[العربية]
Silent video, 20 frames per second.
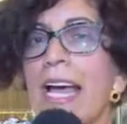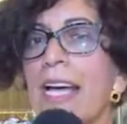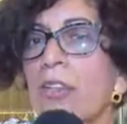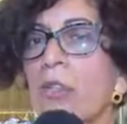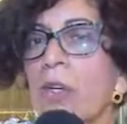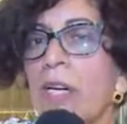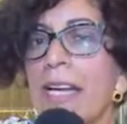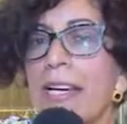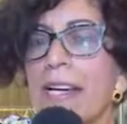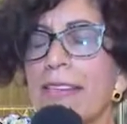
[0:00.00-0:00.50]

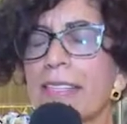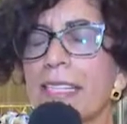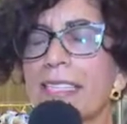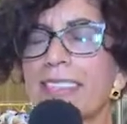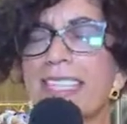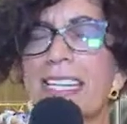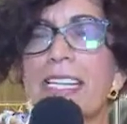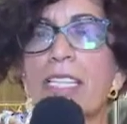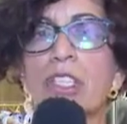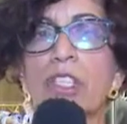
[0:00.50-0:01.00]
حياته كانت
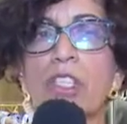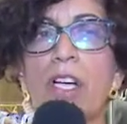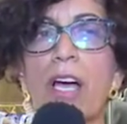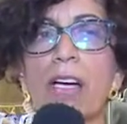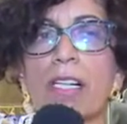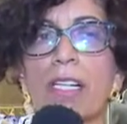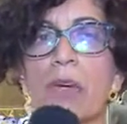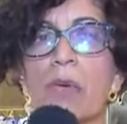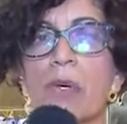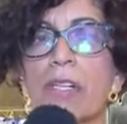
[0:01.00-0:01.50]
كثير
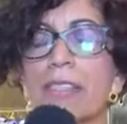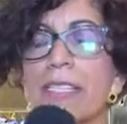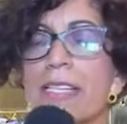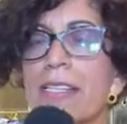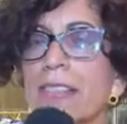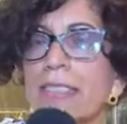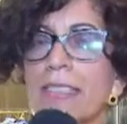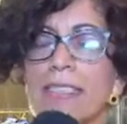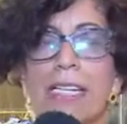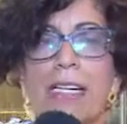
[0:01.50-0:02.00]
شاقة
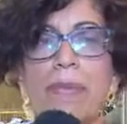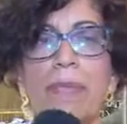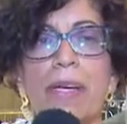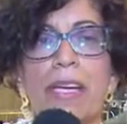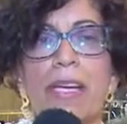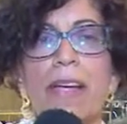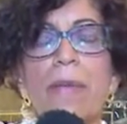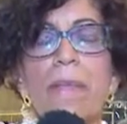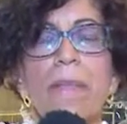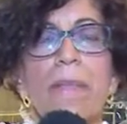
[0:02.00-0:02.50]
وكثير
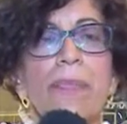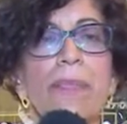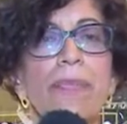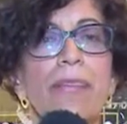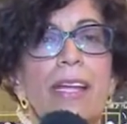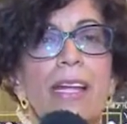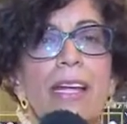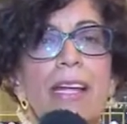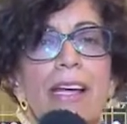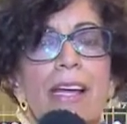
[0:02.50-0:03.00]
صعبة
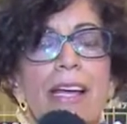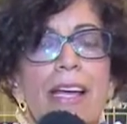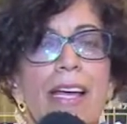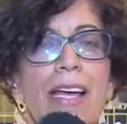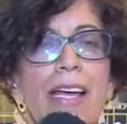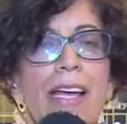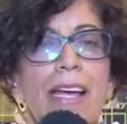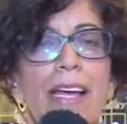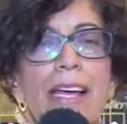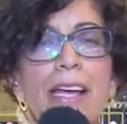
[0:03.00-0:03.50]

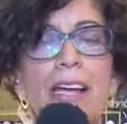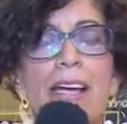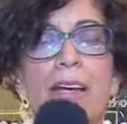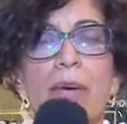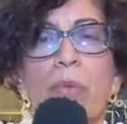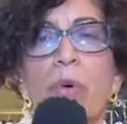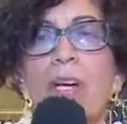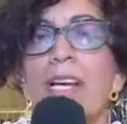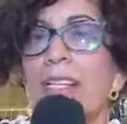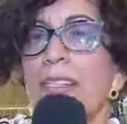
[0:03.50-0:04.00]

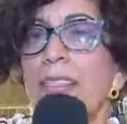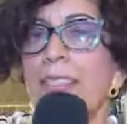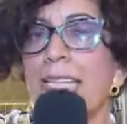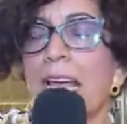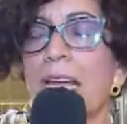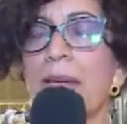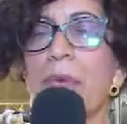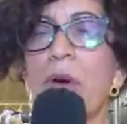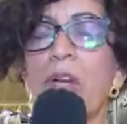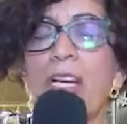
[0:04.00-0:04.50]
ولد
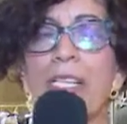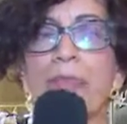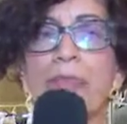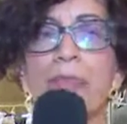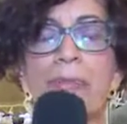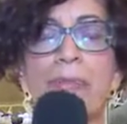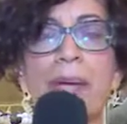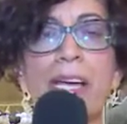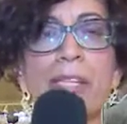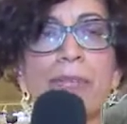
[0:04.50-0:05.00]
زي ما
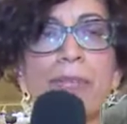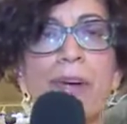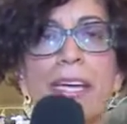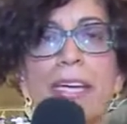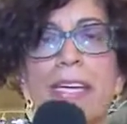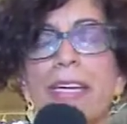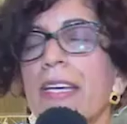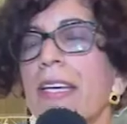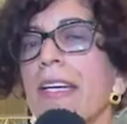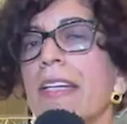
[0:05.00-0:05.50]
قلت في بيت
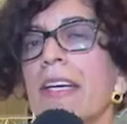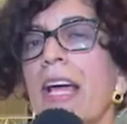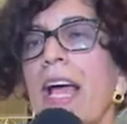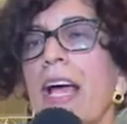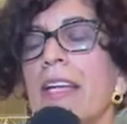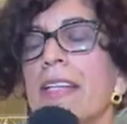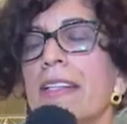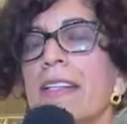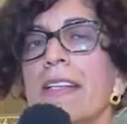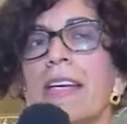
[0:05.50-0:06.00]
فقير
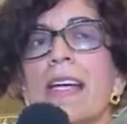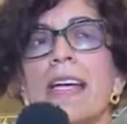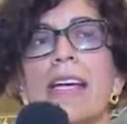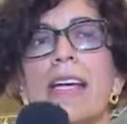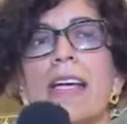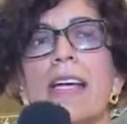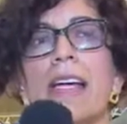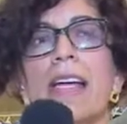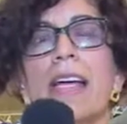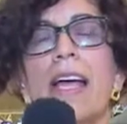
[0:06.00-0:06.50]
كان
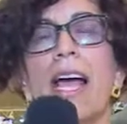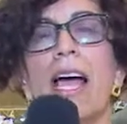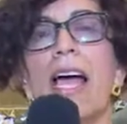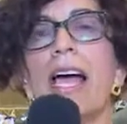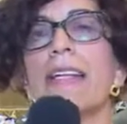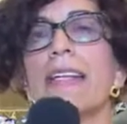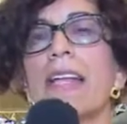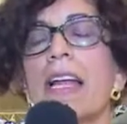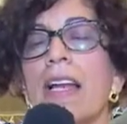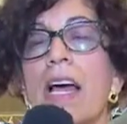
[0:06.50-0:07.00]

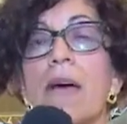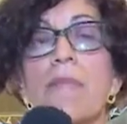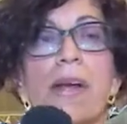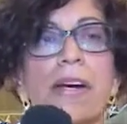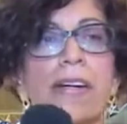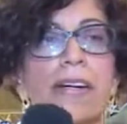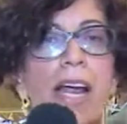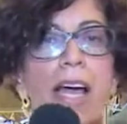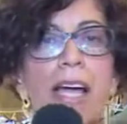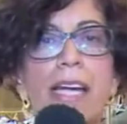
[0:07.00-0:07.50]
عانى
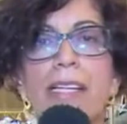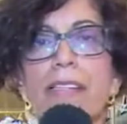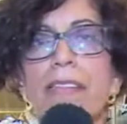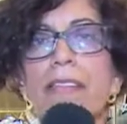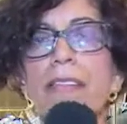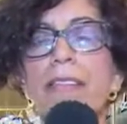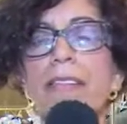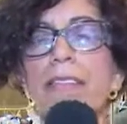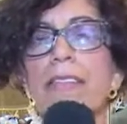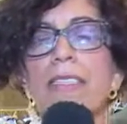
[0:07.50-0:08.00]

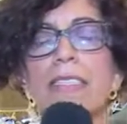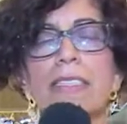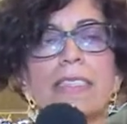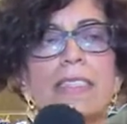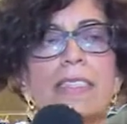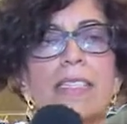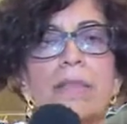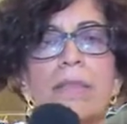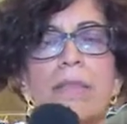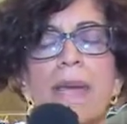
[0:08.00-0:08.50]
الأمرين
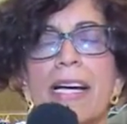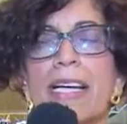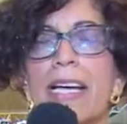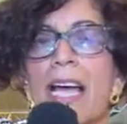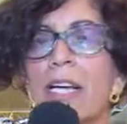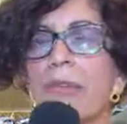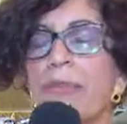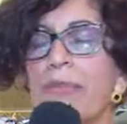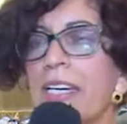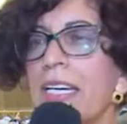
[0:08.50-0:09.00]
ما
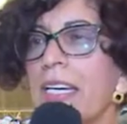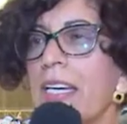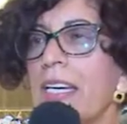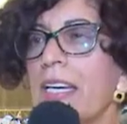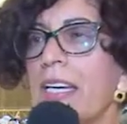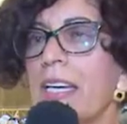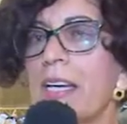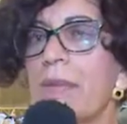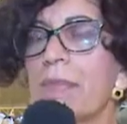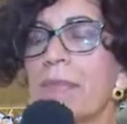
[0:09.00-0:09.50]
كان
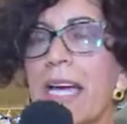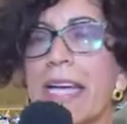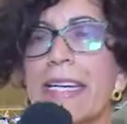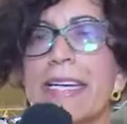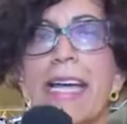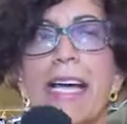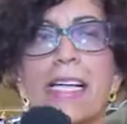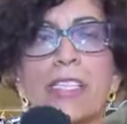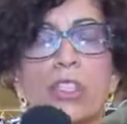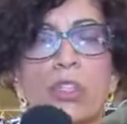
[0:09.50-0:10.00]
في
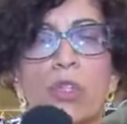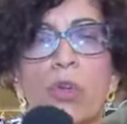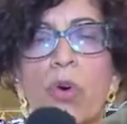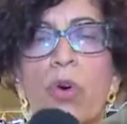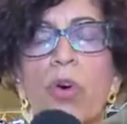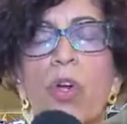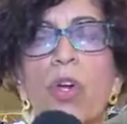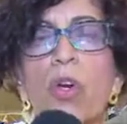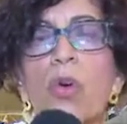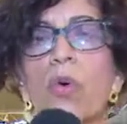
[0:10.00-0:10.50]
إمكانيات
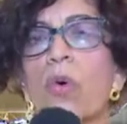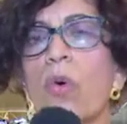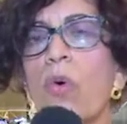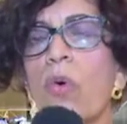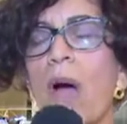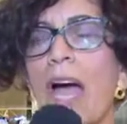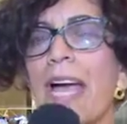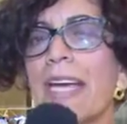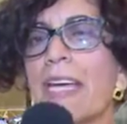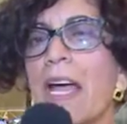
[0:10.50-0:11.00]
شغل
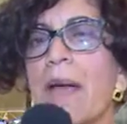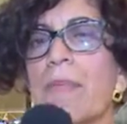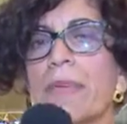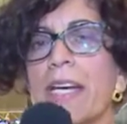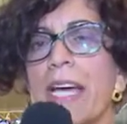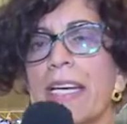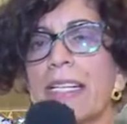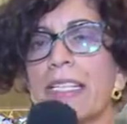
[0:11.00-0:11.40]
وأي